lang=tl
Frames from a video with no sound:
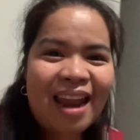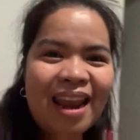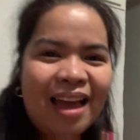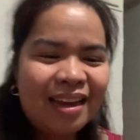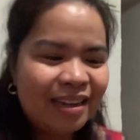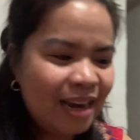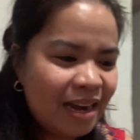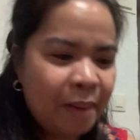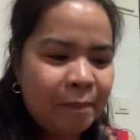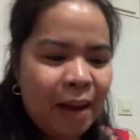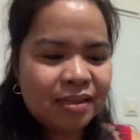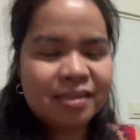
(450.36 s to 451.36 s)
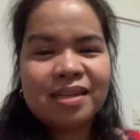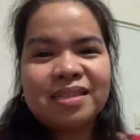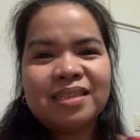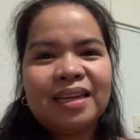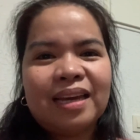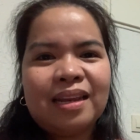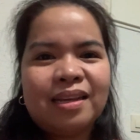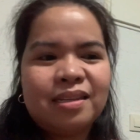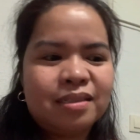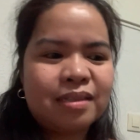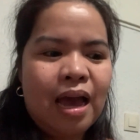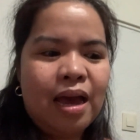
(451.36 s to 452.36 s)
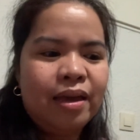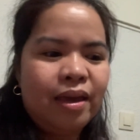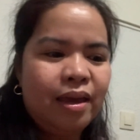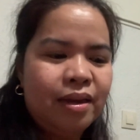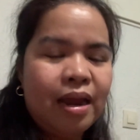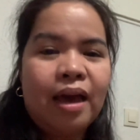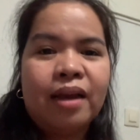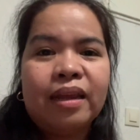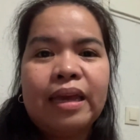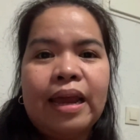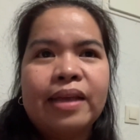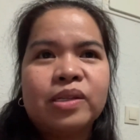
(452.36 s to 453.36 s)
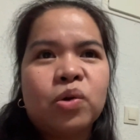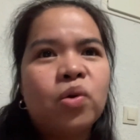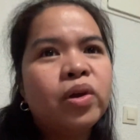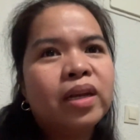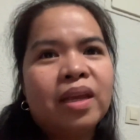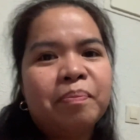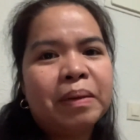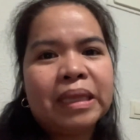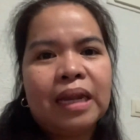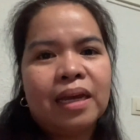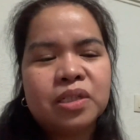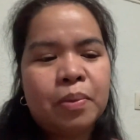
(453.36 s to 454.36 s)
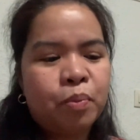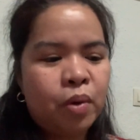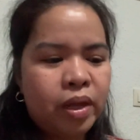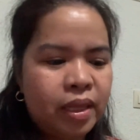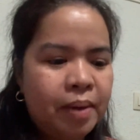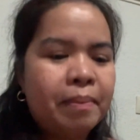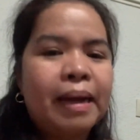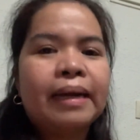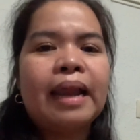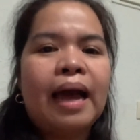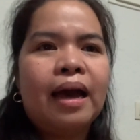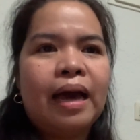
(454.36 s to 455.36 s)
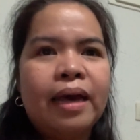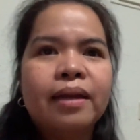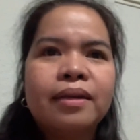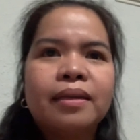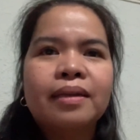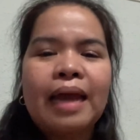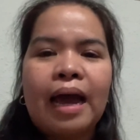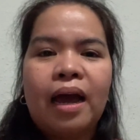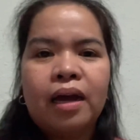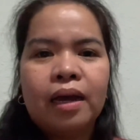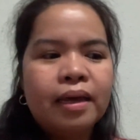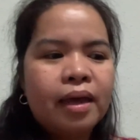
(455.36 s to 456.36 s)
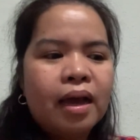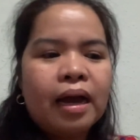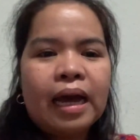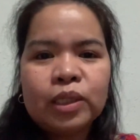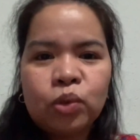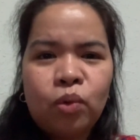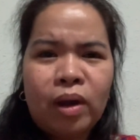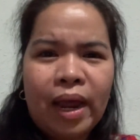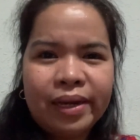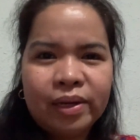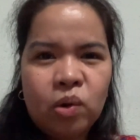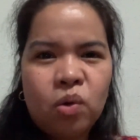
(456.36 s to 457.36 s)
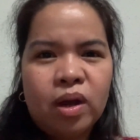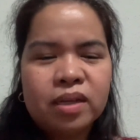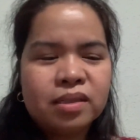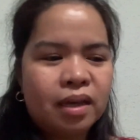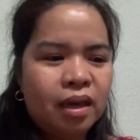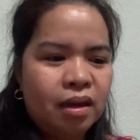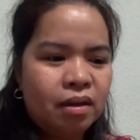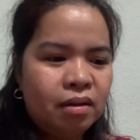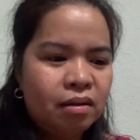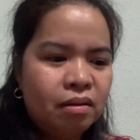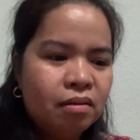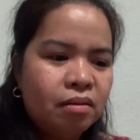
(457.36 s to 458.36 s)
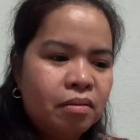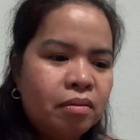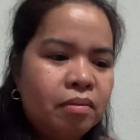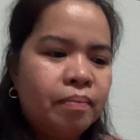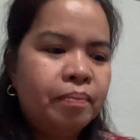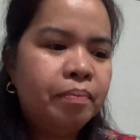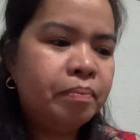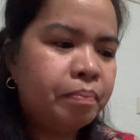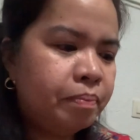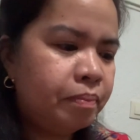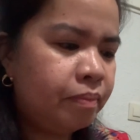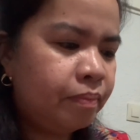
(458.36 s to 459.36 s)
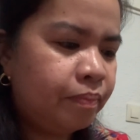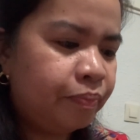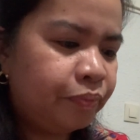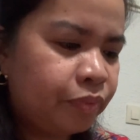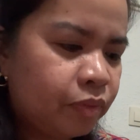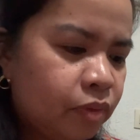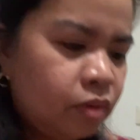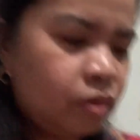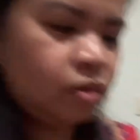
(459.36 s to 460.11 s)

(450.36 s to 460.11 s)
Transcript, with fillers: lalaki na ng muscles ni Carissa, eh, yeah. na-realize ko hindi pa talaga siya pwedeng maglakad ng katulad ko kasi. Look my yaya, guys.